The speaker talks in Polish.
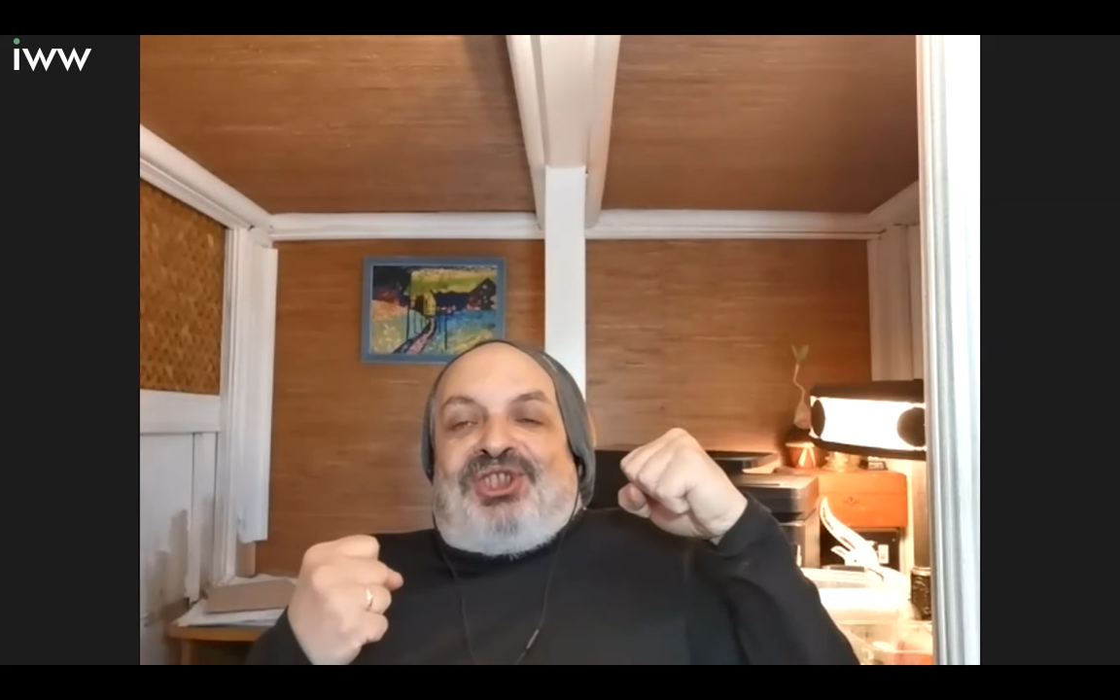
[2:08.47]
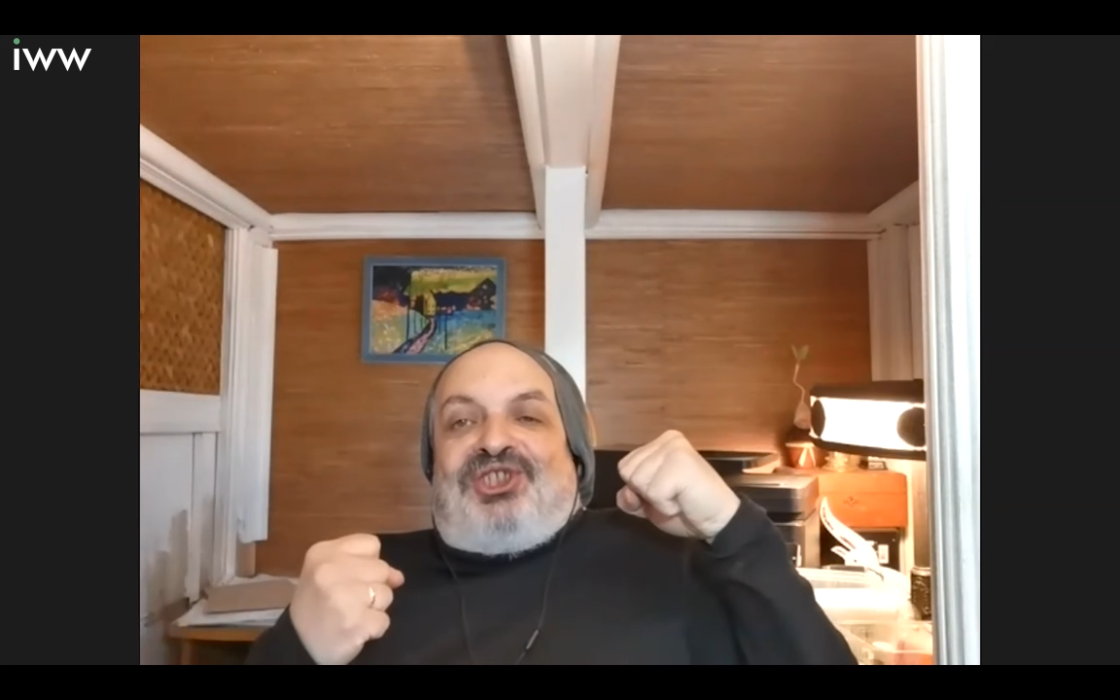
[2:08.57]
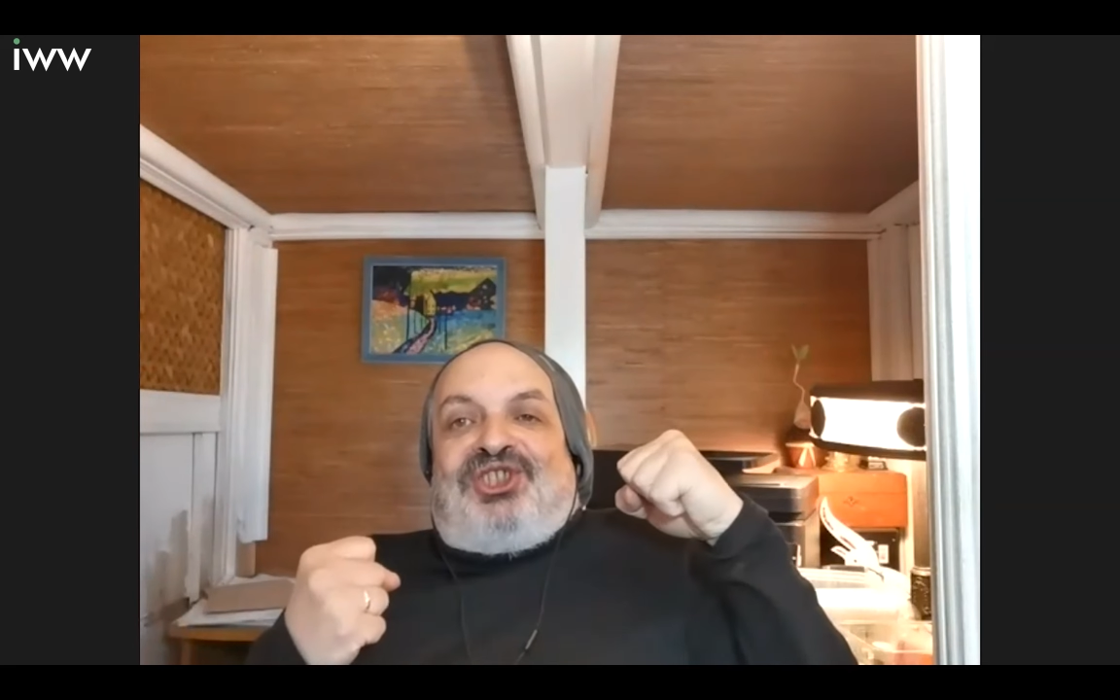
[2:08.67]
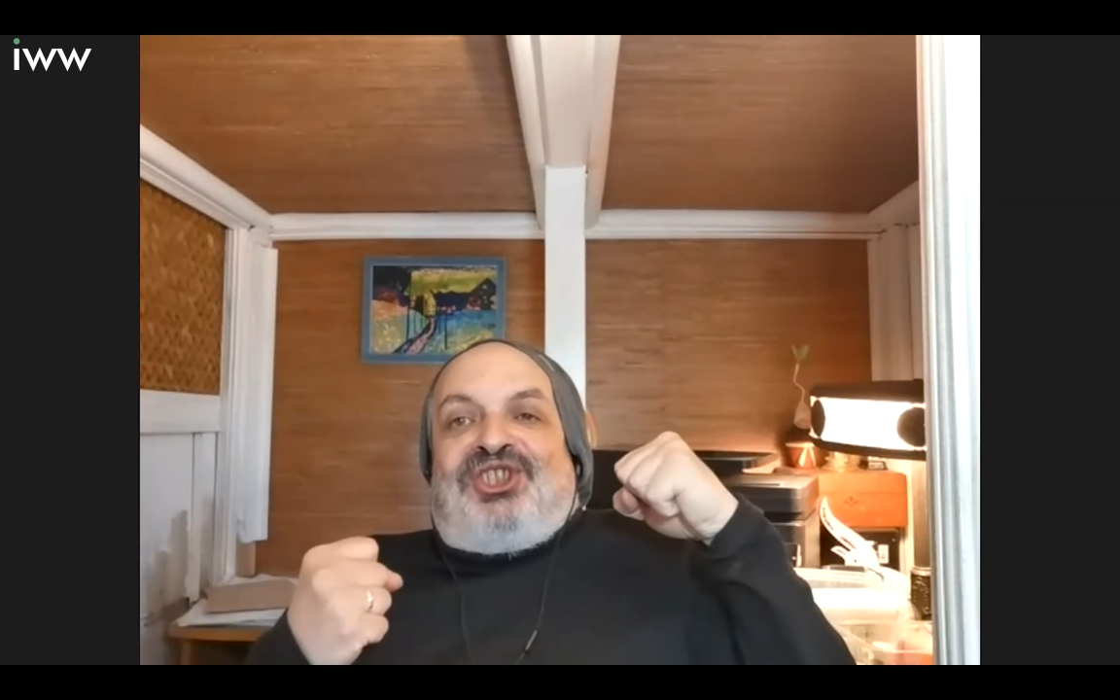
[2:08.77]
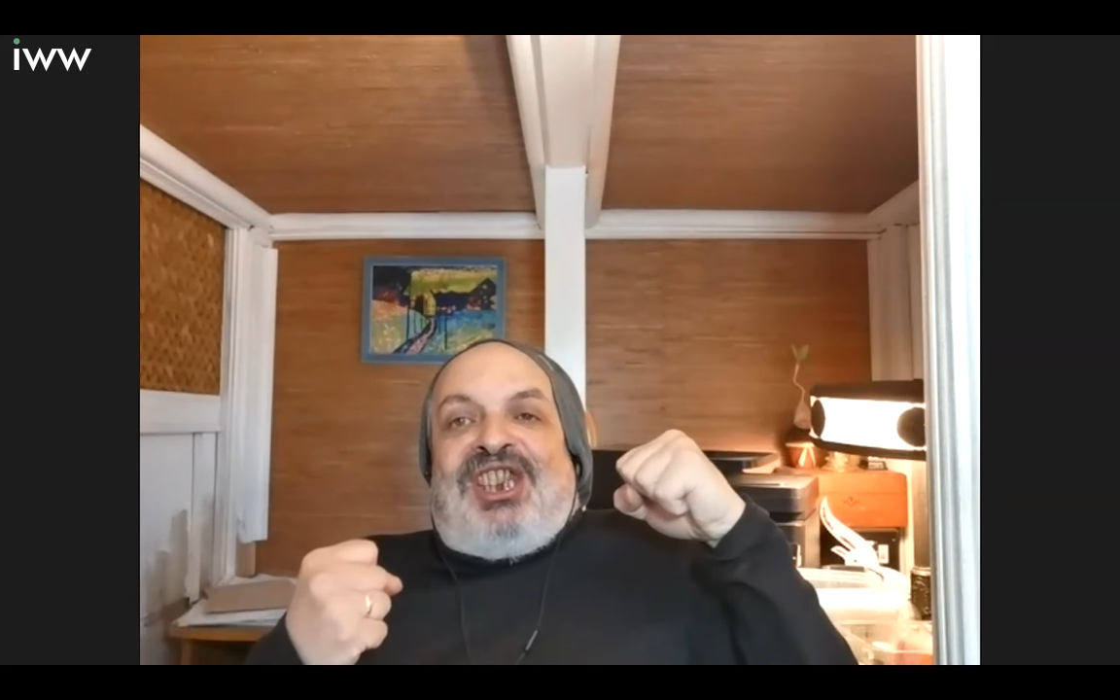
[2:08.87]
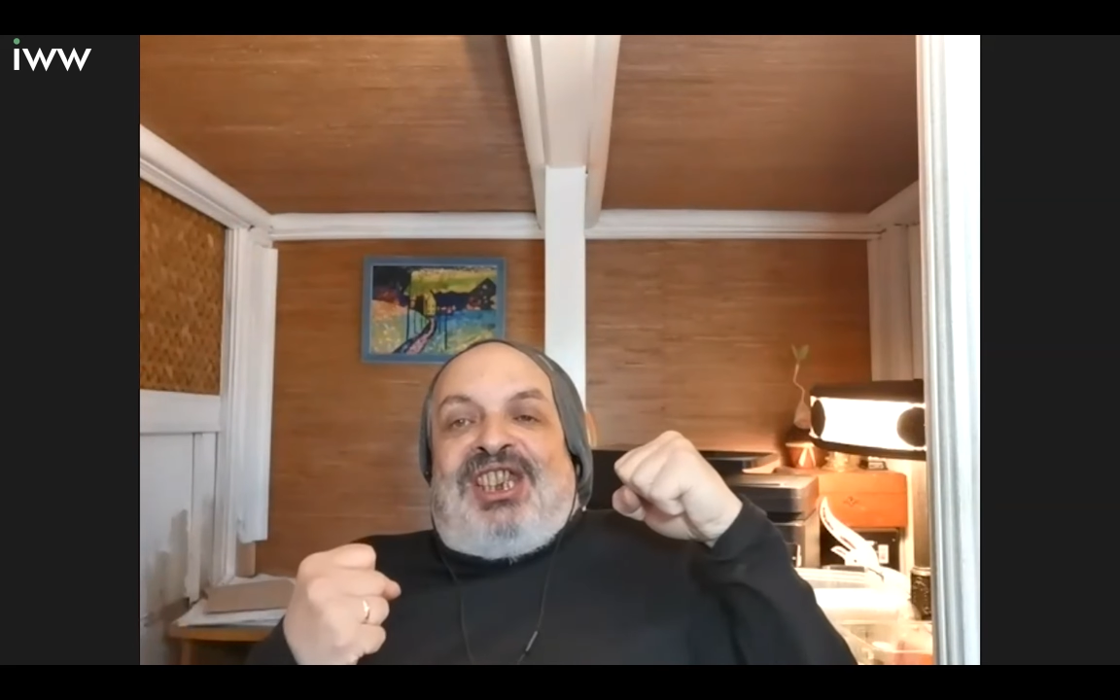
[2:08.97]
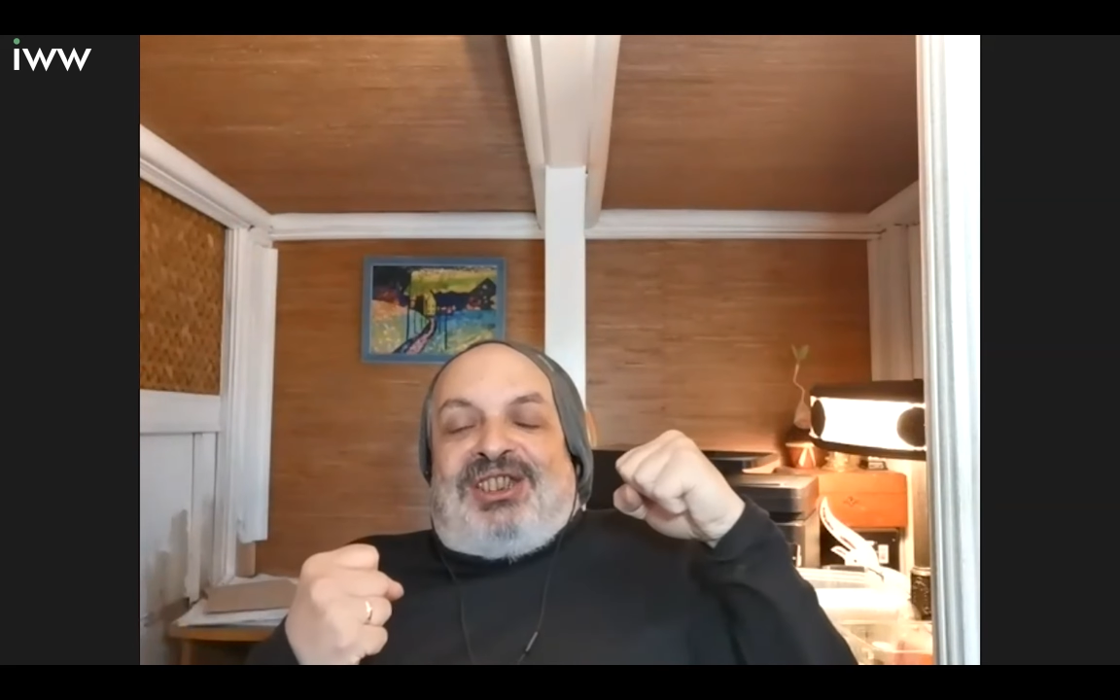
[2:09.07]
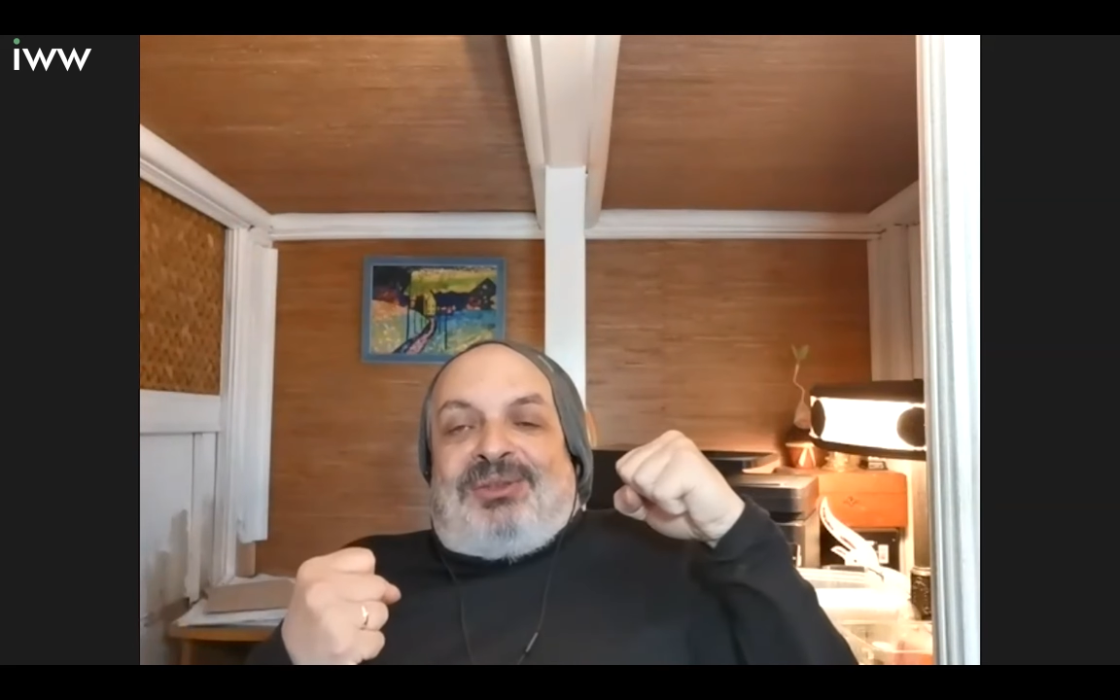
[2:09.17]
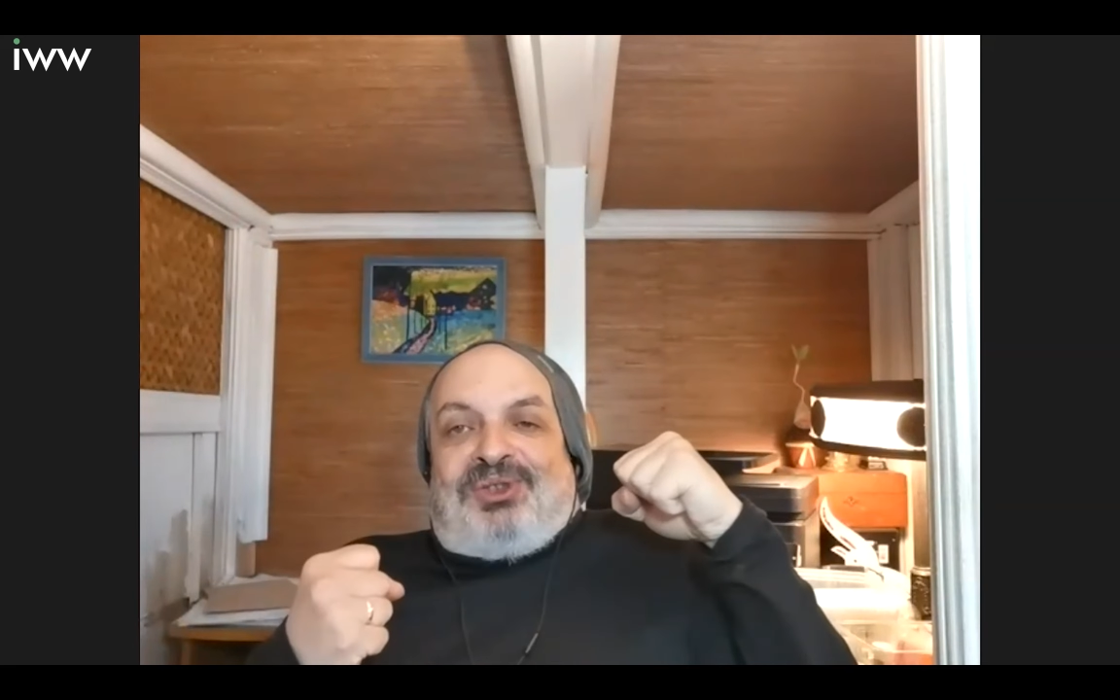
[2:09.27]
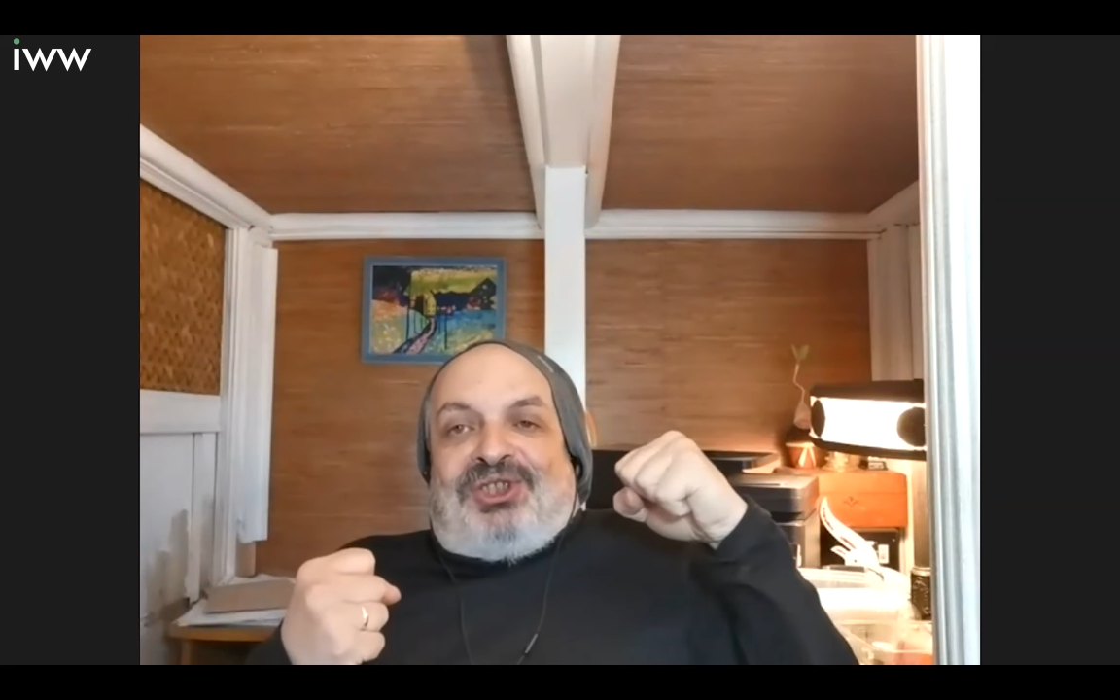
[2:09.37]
zaciśnięciem,